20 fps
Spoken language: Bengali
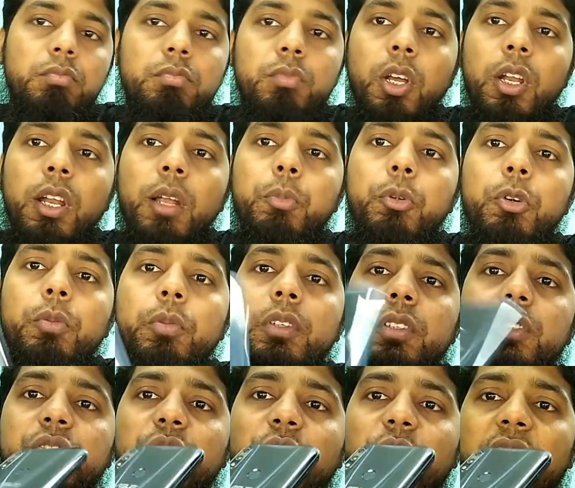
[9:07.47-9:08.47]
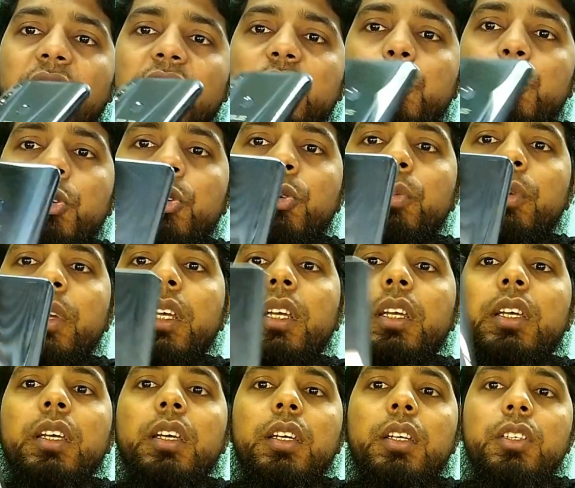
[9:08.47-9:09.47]
ময়লা পড়বে স্ক্র্যাচ পড়বে
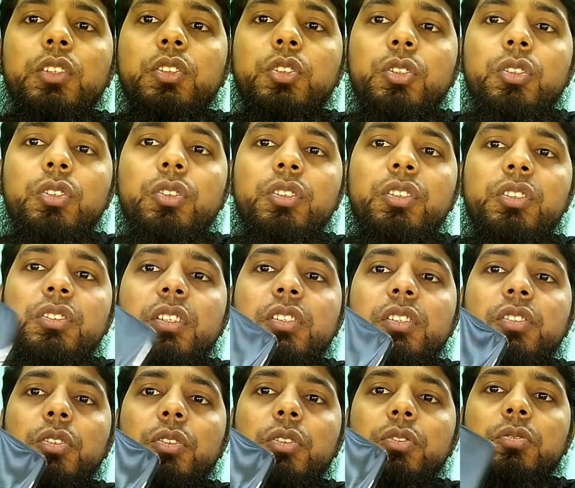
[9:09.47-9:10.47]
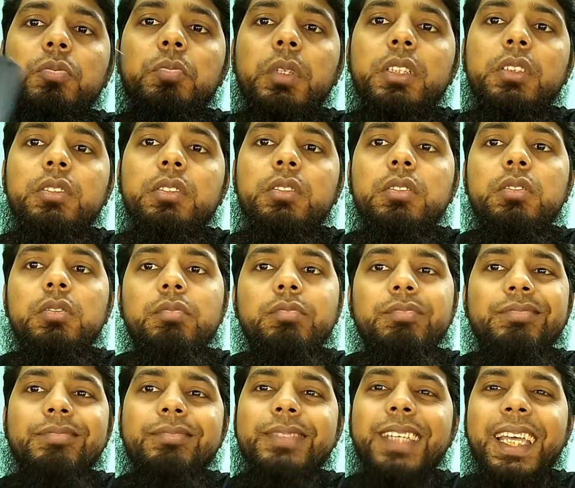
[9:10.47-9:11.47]
যদিও ডিজাইন জোস বাট
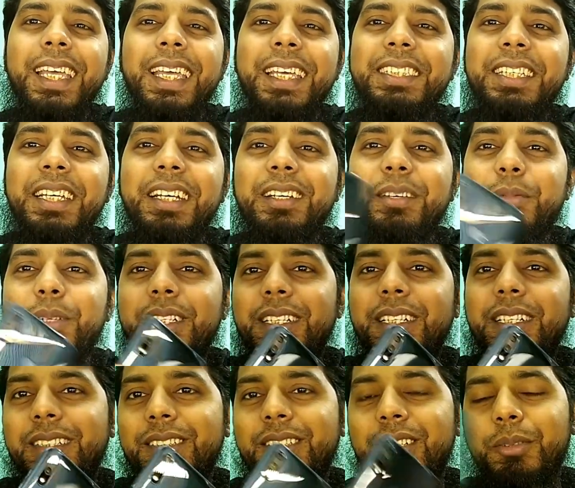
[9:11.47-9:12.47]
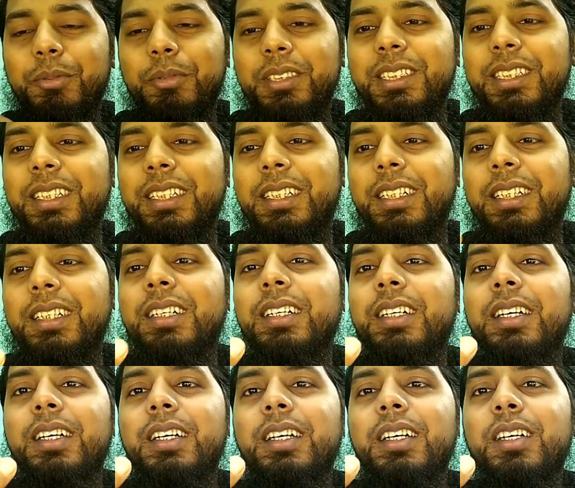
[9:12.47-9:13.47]
এই জায়গাটা মাথায় রাখতে হবে যে এটা
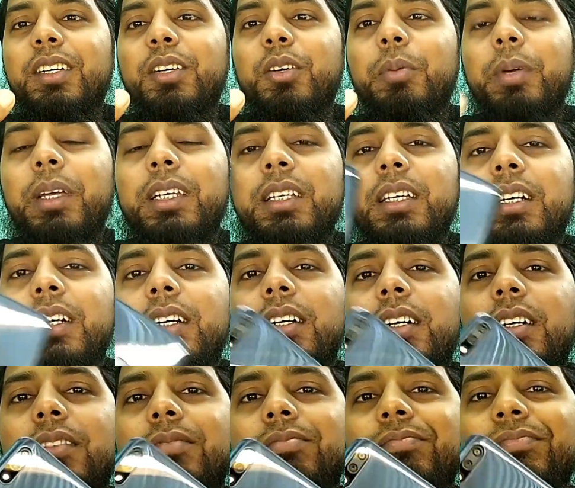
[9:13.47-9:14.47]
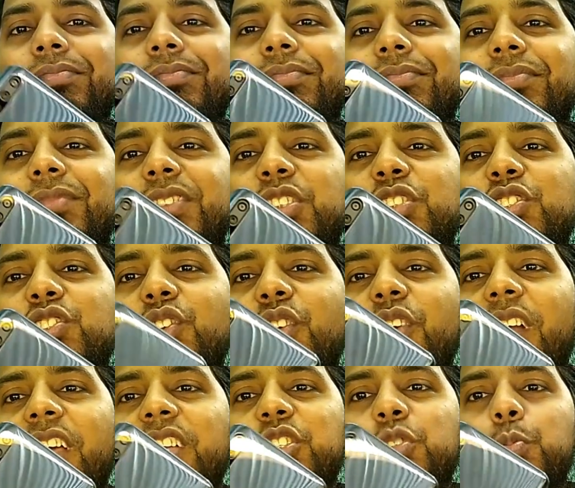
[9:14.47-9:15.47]
খুব একটা
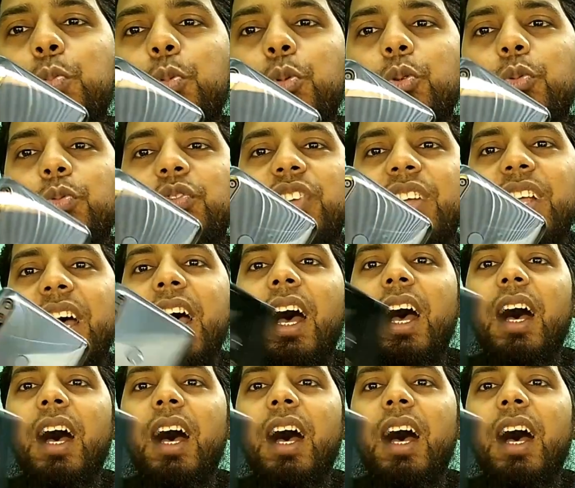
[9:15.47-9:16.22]
স্ক্র্যাচ প্রুফ না